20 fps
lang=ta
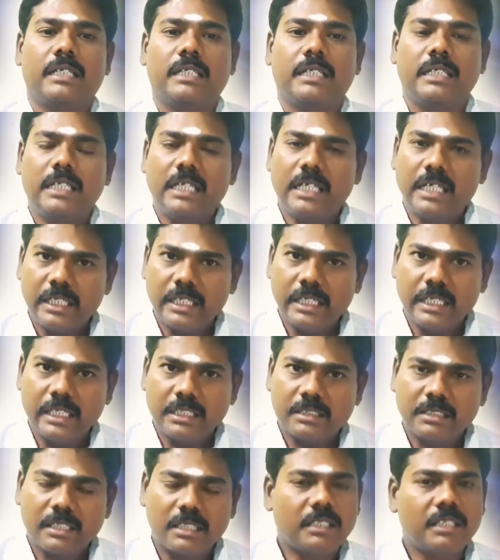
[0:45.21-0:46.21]
இன்றைய
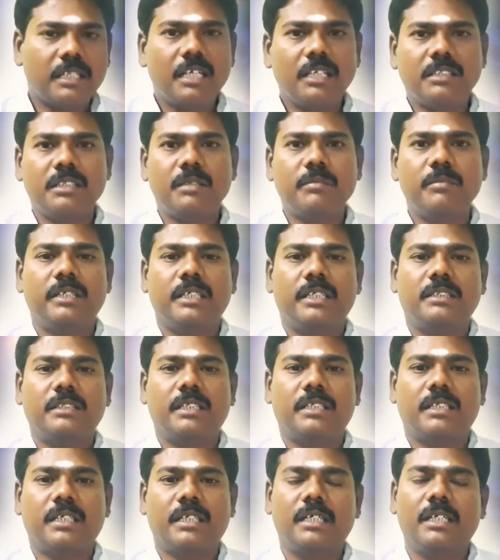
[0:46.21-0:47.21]
சந்திராசிரம
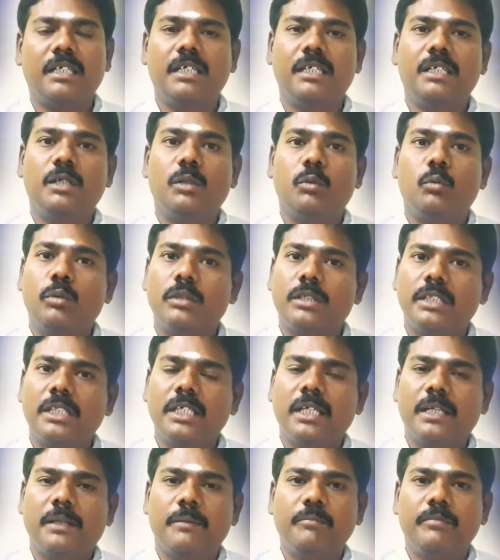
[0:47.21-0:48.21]
நட்சத்திரங்கள்
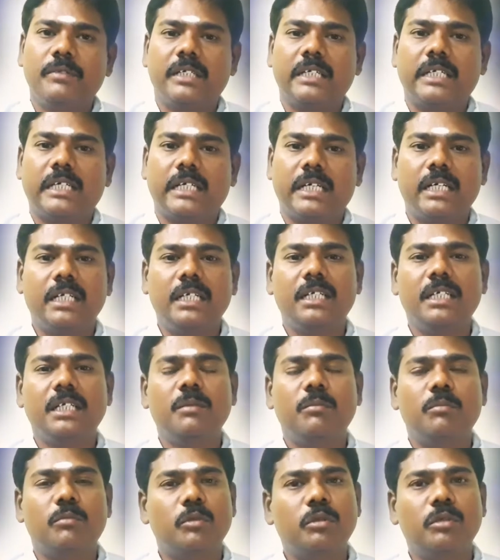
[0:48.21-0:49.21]
உத்திரம் இரண்டு
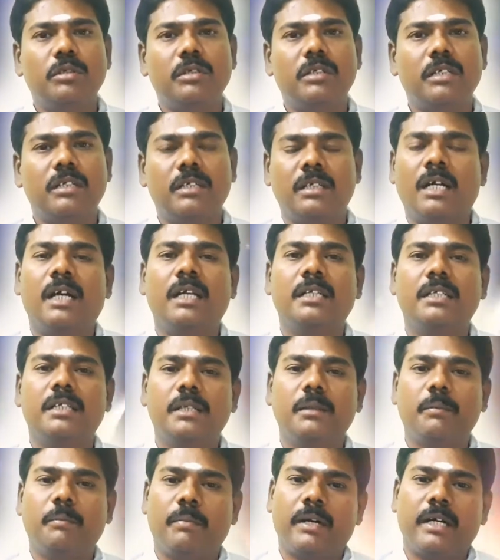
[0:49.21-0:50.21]
மூன்று
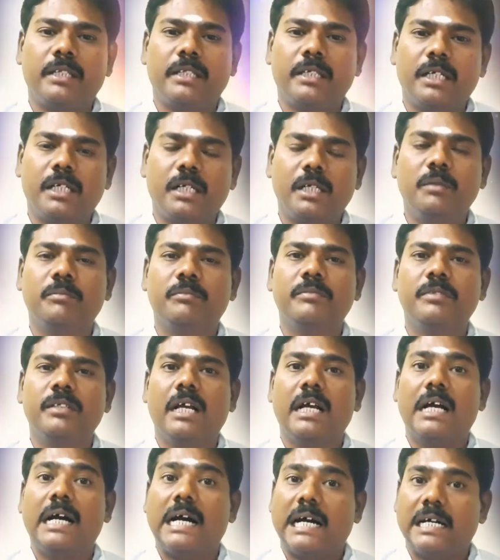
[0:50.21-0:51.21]
நான்கு பாதங்களும்
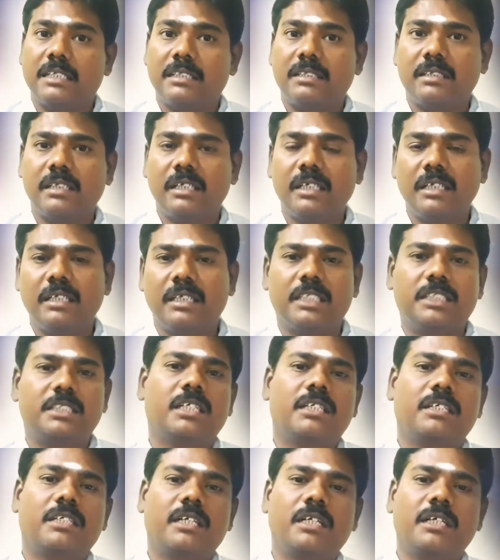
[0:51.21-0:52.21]
அஸ்த
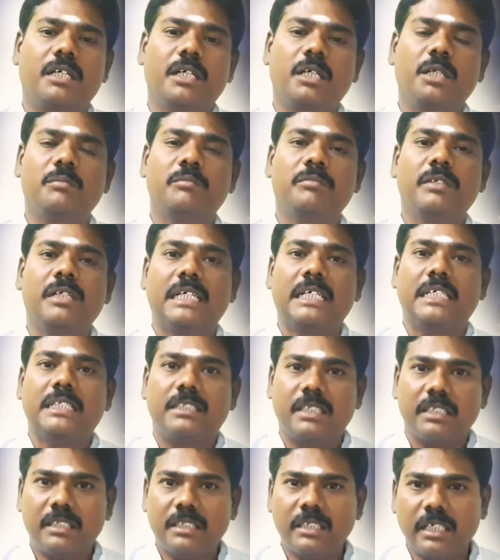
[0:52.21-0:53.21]
நட்சத்திரங்களும்
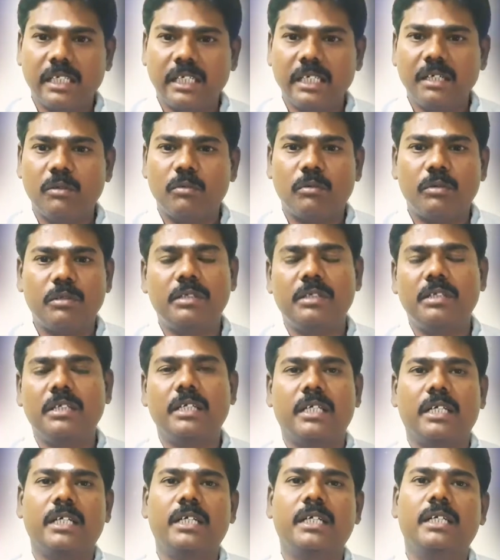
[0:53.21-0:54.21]
சித்திரை ஒன்று
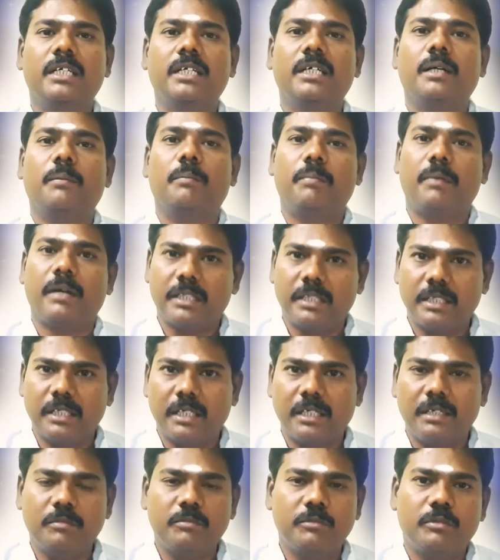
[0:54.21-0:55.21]
இரண்டு
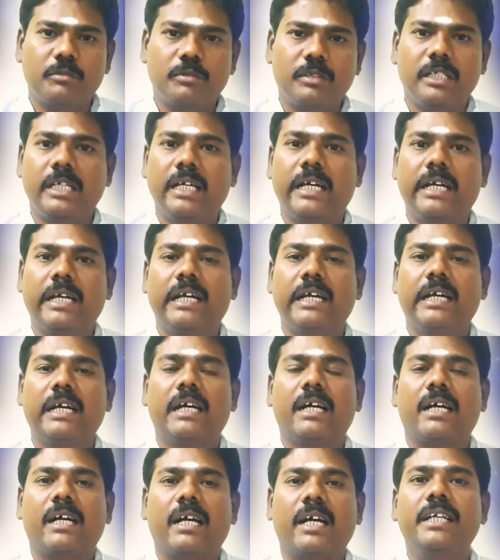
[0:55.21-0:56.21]
பாதங்களும் உடைய
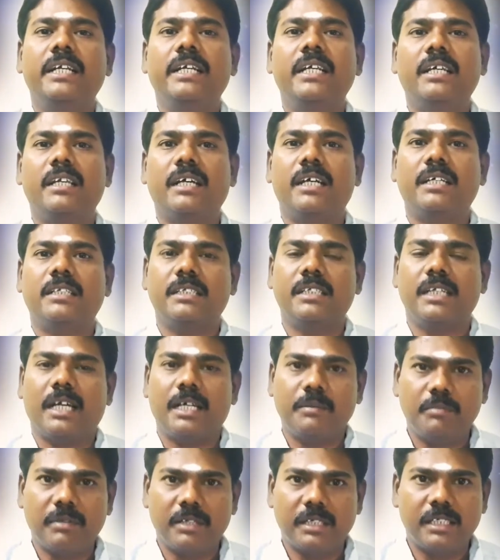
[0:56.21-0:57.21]
கன்னிராசி
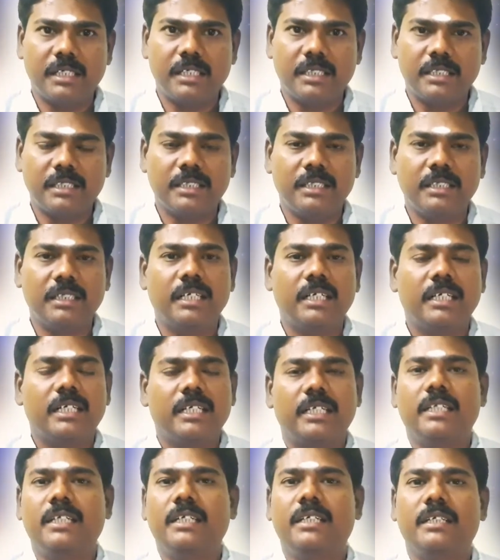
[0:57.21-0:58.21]
அன்பர்களுக்கு
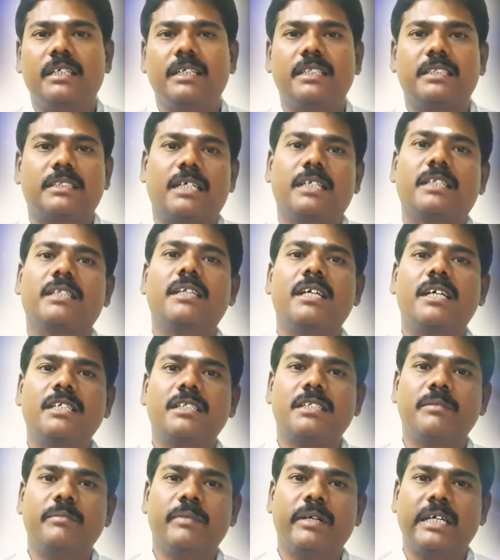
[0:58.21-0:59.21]
இன்று
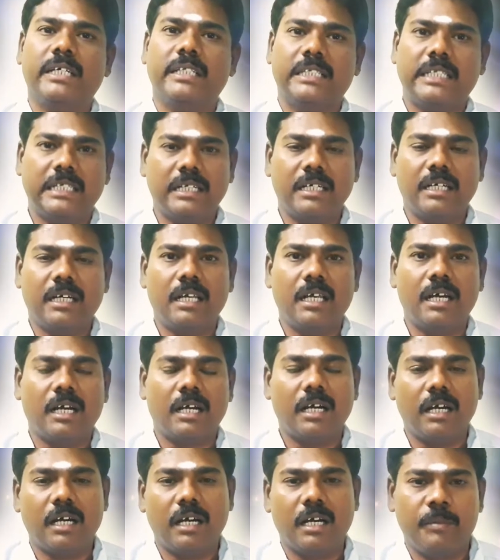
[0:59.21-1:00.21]
சந்திராசிரம
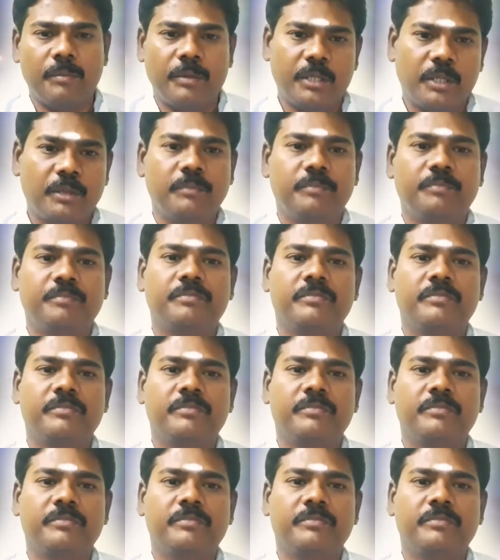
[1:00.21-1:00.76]
தினங்களாக அமையும்